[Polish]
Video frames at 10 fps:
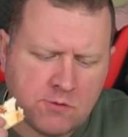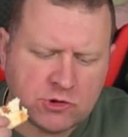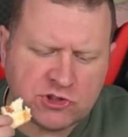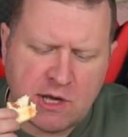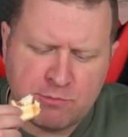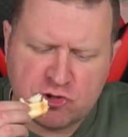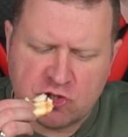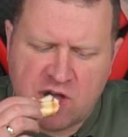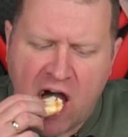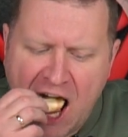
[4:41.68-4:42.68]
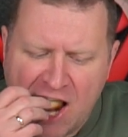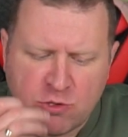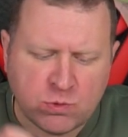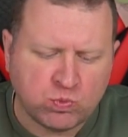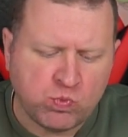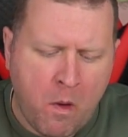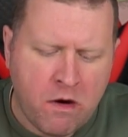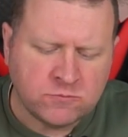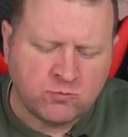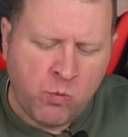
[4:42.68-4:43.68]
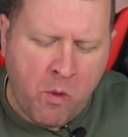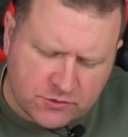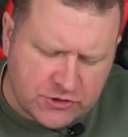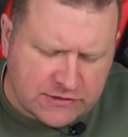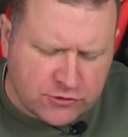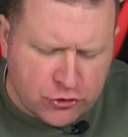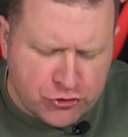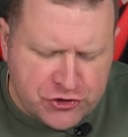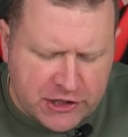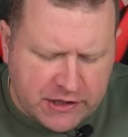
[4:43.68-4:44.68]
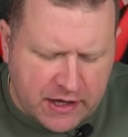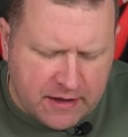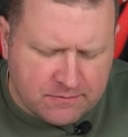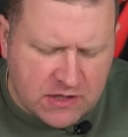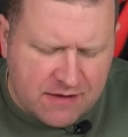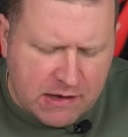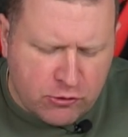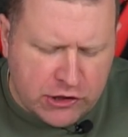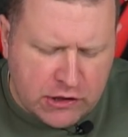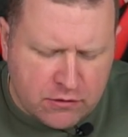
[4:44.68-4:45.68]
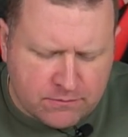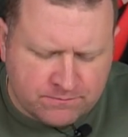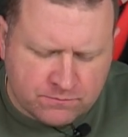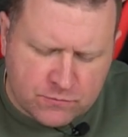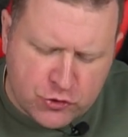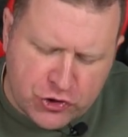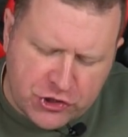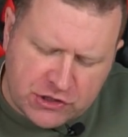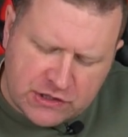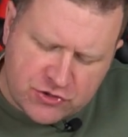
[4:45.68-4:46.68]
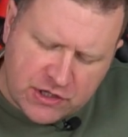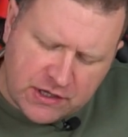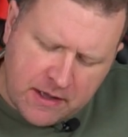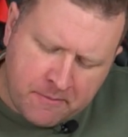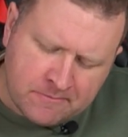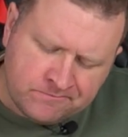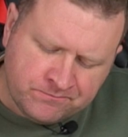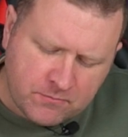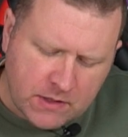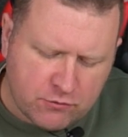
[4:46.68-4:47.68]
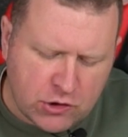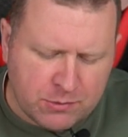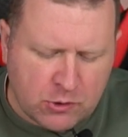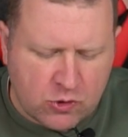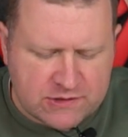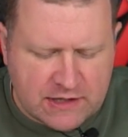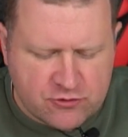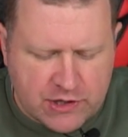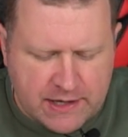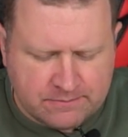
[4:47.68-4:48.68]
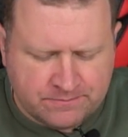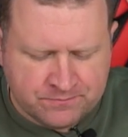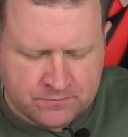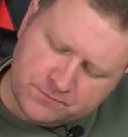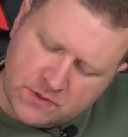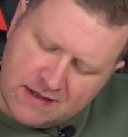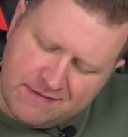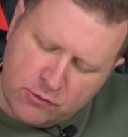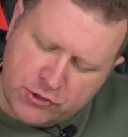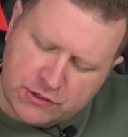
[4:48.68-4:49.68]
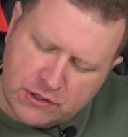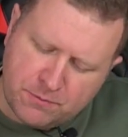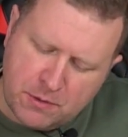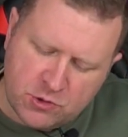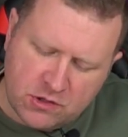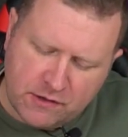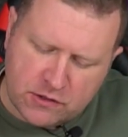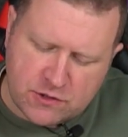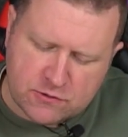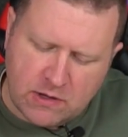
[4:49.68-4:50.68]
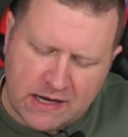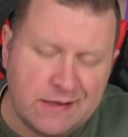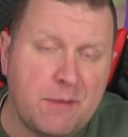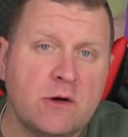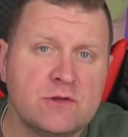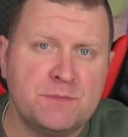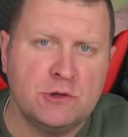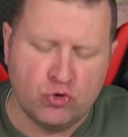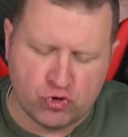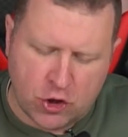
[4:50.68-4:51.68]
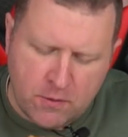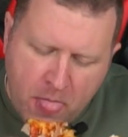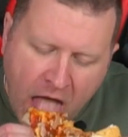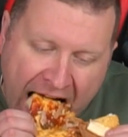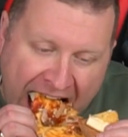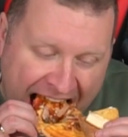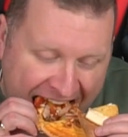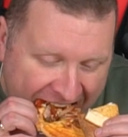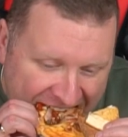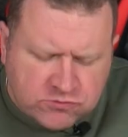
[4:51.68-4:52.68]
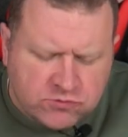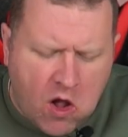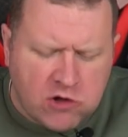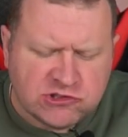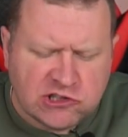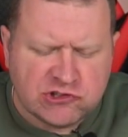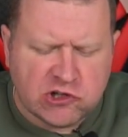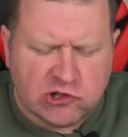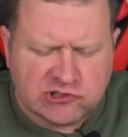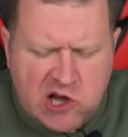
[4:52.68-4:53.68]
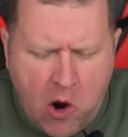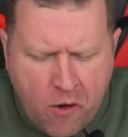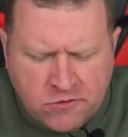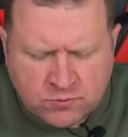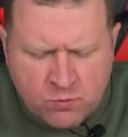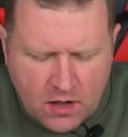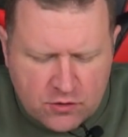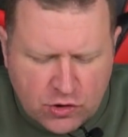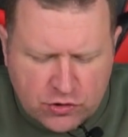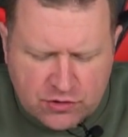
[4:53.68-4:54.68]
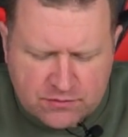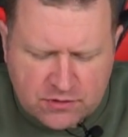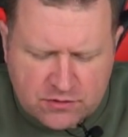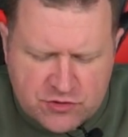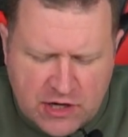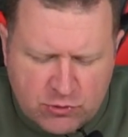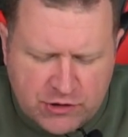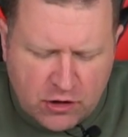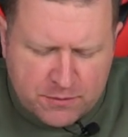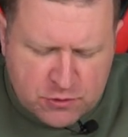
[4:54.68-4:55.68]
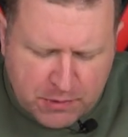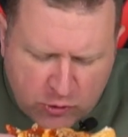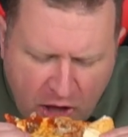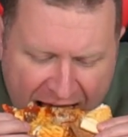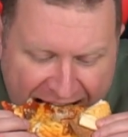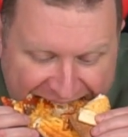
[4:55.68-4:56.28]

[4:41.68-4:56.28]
To jest capriciosa. Ciasto dość cienkie, kawałki mm, szynki też takie w drobną kosteczkę. Kawałki tego pomidorowego sosu, ale nie ma go zbyt dużo strasznie gorące, to, to, to, to szału nie robi zupełnie.